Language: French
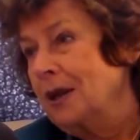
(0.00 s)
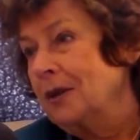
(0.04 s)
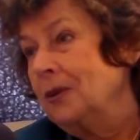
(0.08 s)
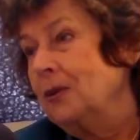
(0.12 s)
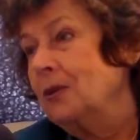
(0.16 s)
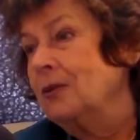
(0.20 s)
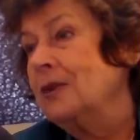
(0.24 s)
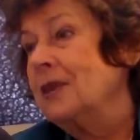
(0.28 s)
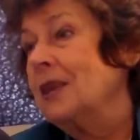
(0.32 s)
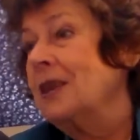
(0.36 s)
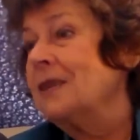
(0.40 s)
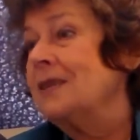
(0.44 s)

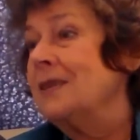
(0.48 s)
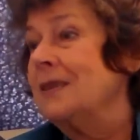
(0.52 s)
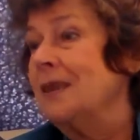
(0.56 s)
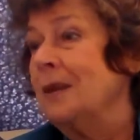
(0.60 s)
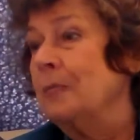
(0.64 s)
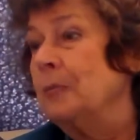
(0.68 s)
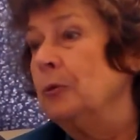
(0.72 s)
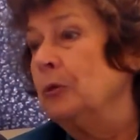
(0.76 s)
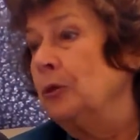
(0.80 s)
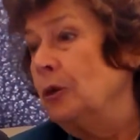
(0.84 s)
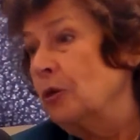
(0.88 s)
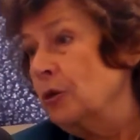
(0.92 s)
Donc ça, c'est
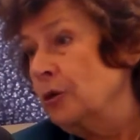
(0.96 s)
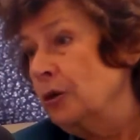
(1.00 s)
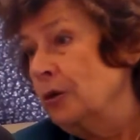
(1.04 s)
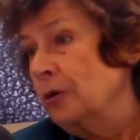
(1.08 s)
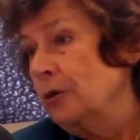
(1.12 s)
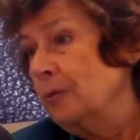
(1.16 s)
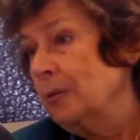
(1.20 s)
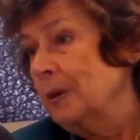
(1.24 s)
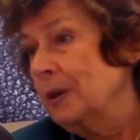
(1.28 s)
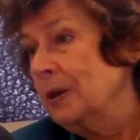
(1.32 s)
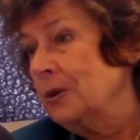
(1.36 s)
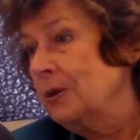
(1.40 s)
un peu
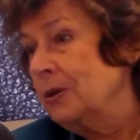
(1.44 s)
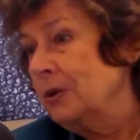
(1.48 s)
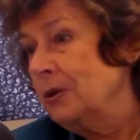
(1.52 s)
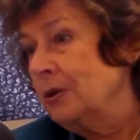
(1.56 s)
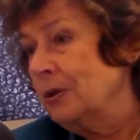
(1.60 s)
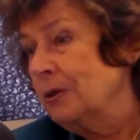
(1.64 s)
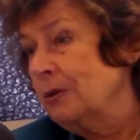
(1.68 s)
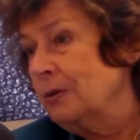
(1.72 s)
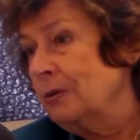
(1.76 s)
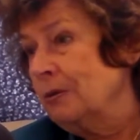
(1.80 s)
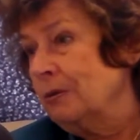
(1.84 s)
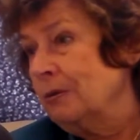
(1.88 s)
dangereux, parce
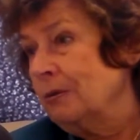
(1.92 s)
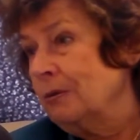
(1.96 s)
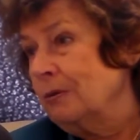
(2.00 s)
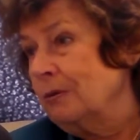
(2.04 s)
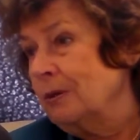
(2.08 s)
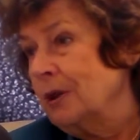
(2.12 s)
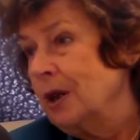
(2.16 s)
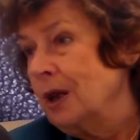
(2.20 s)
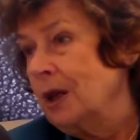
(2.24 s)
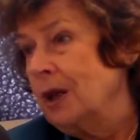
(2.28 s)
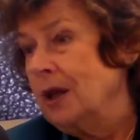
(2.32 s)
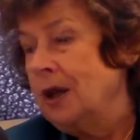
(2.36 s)
que,
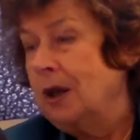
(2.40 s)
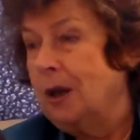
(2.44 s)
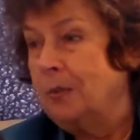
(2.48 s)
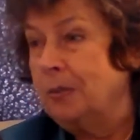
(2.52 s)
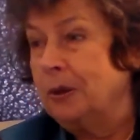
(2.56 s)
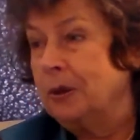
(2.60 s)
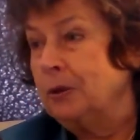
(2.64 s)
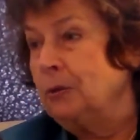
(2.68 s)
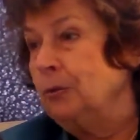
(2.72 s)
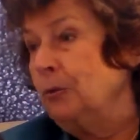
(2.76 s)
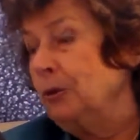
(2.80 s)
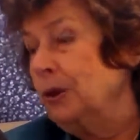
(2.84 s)

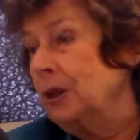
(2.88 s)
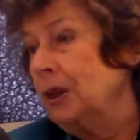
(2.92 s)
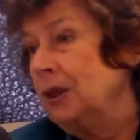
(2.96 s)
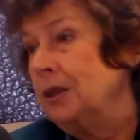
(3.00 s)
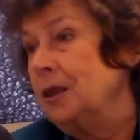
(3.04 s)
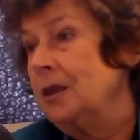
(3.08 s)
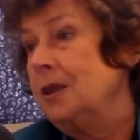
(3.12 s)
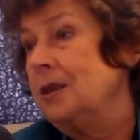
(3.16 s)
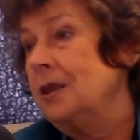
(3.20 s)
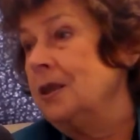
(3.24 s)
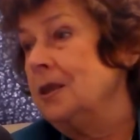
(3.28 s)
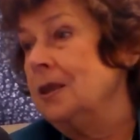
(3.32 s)
après tout, on a
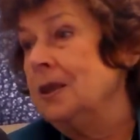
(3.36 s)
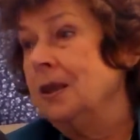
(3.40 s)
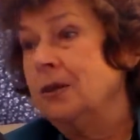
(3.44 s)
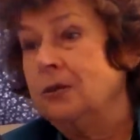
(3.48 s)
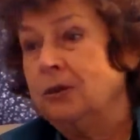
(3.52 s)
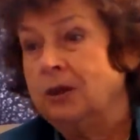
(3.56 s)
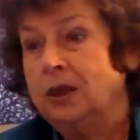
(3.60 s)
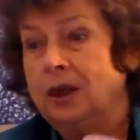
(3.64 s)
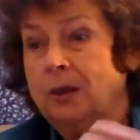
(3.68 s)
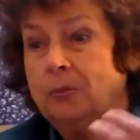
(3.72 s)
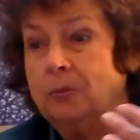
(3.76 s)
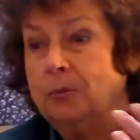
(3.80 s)
des idées,
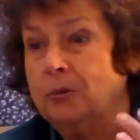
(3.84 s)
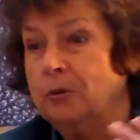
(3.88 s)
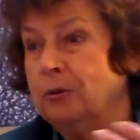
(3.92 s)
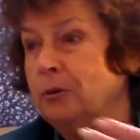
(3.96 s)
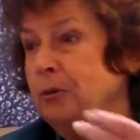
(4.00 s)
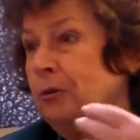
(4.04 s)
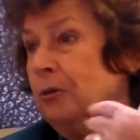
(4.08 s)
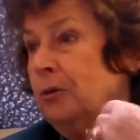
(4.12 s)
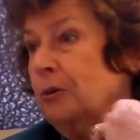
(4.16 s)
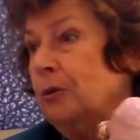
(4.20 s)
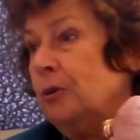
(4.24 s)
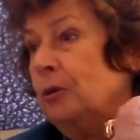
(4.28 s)
on est là pour,